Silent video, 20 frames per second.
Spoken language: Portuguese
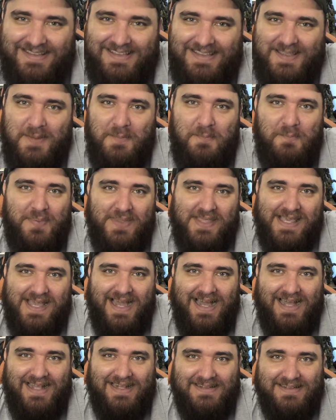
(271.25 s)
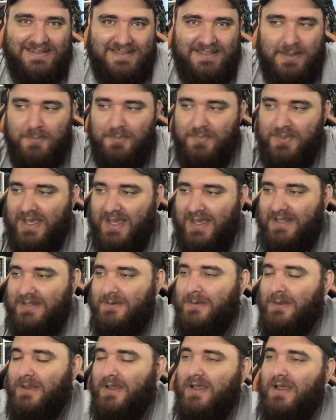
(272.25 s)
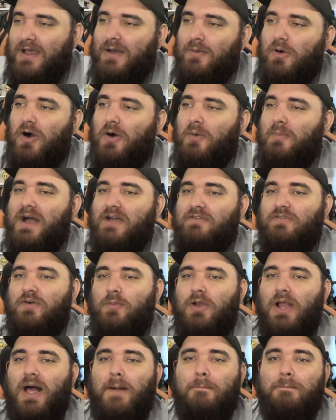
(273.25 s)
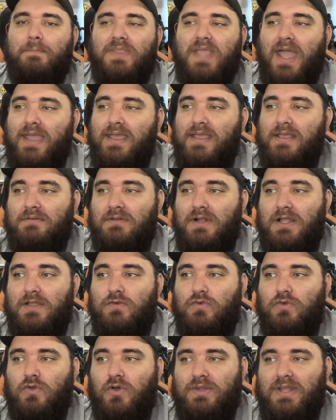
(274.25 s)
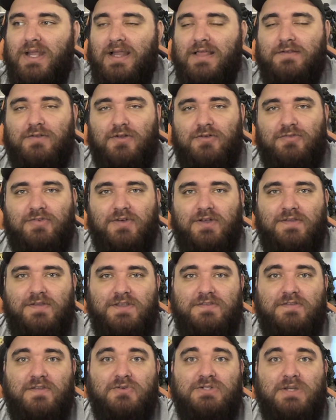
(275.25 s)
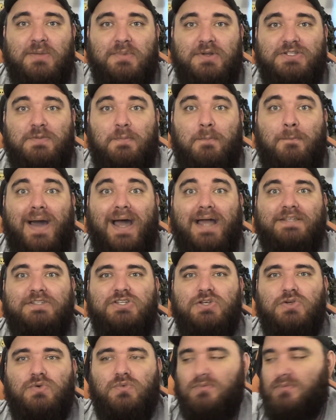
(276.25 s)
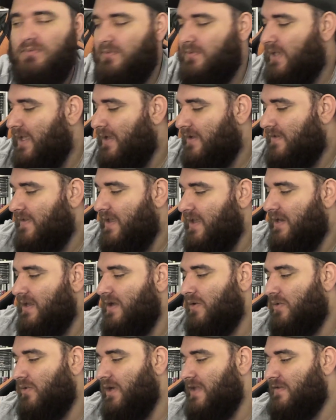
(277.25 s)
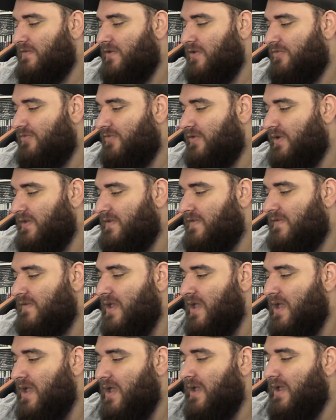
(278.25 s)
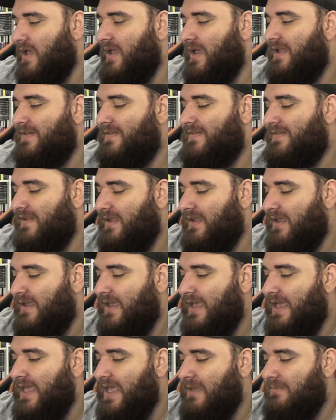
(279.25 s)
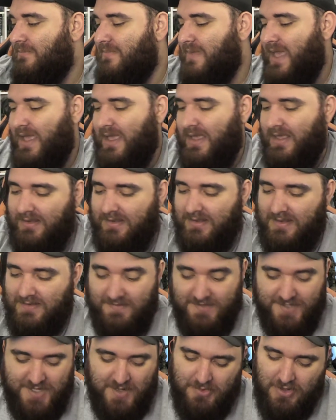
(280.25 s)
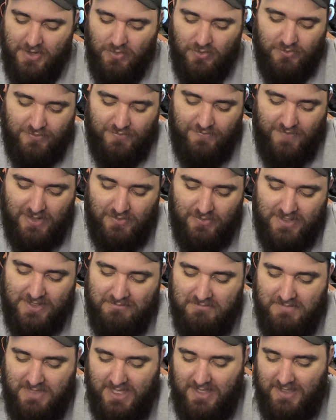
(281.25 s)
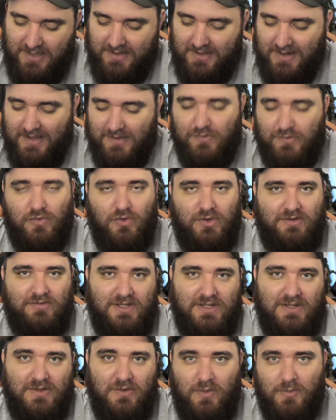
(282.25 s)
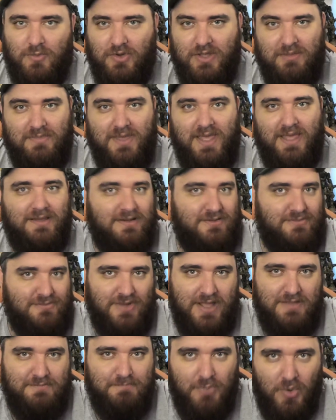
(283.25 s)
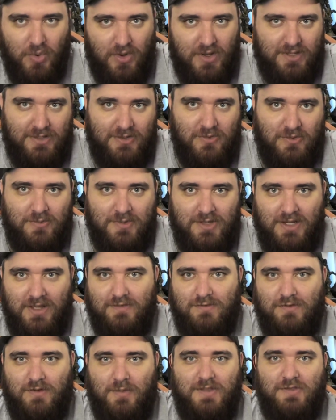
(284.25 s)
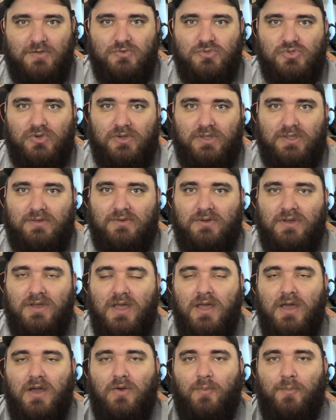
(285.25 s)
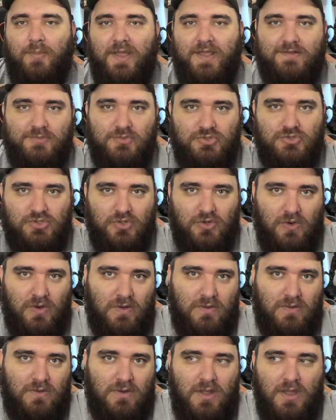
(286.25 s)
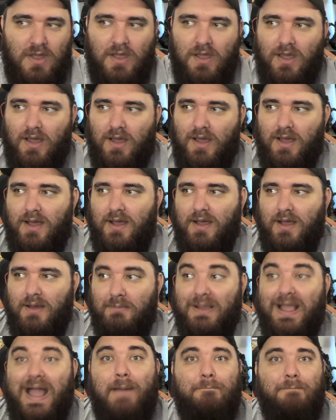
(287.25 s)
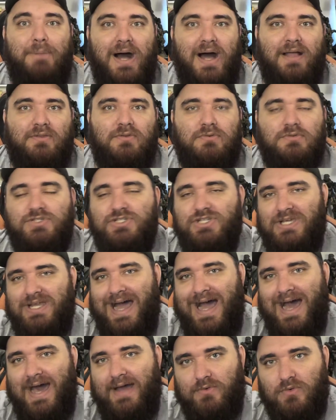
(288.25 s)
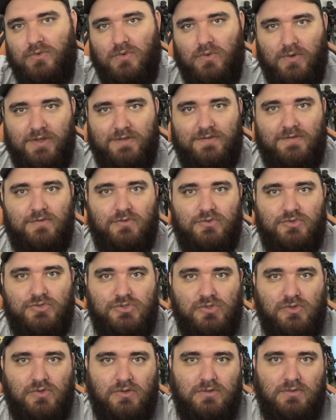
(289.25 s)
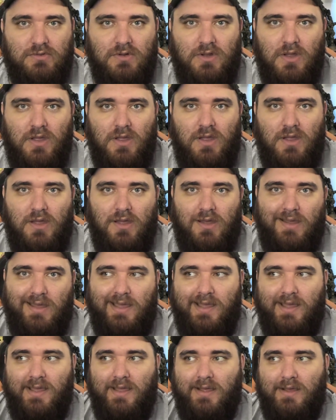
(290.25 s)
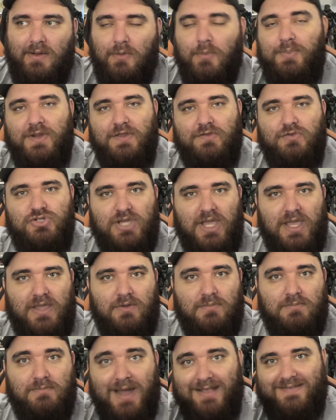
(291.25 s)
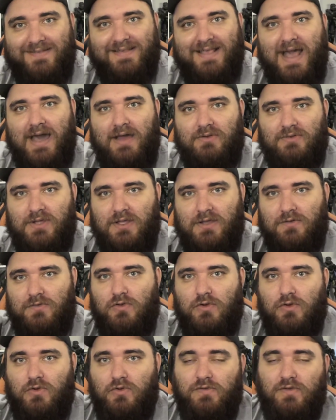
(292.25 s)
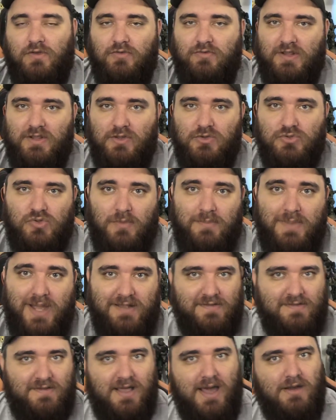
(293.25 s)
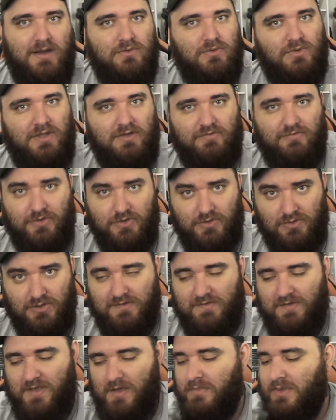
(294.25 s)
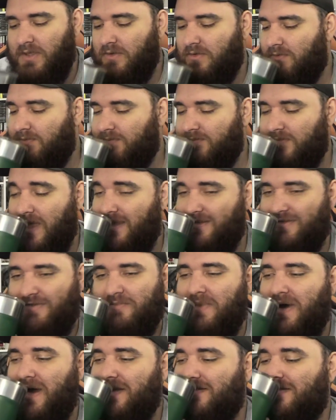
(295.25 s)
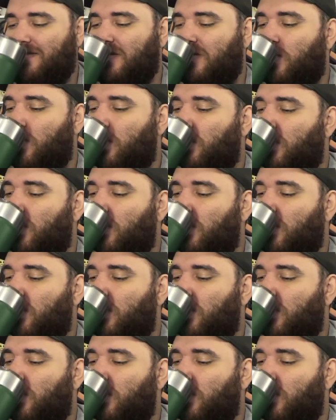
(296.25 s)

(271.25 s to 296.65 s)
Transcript: que piada, que piada. Bom, mas vamos lá. Aí lançou o The Last of Us, eles estão chamando de parte 1, né? Que seria o Last of Us esse remake, chamam, alguns falam remake, né? A Sony vendeu como remake, não é porra nenhuma, né? É só mais um joguinho, o mesmo jogo, uh, capado, tiraram coisas do jogo, é, um preço cheio, mais caro, né? A Sony conseguiu vender o jogo mais caro do que foi no lançamento. É demais aí.